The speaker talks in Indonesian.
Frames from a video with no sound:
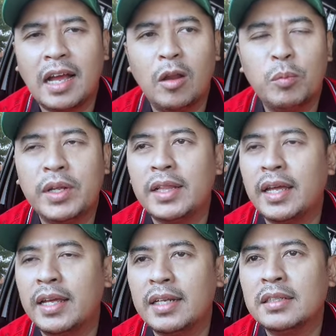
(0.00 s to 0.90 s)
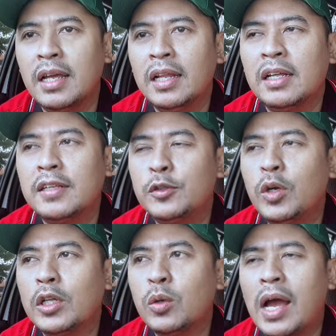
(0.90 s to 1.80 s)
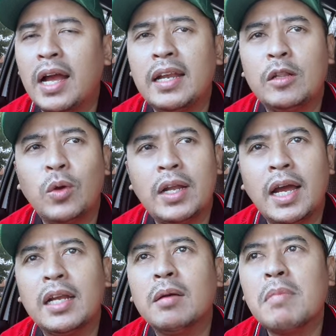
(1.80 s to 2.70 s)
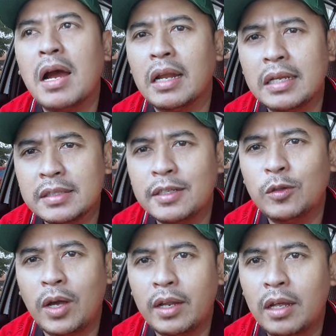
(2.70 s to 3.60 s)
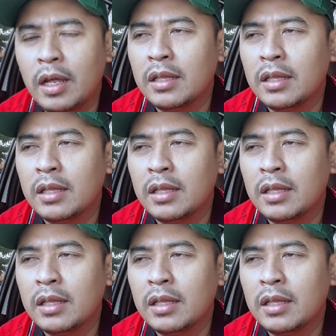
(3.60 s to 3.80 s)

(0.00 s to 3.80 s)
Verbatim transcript: Kalaupun kita ikhlas, nanti juga Tuhan akan Tuhan akan ngebales gitu kan ya.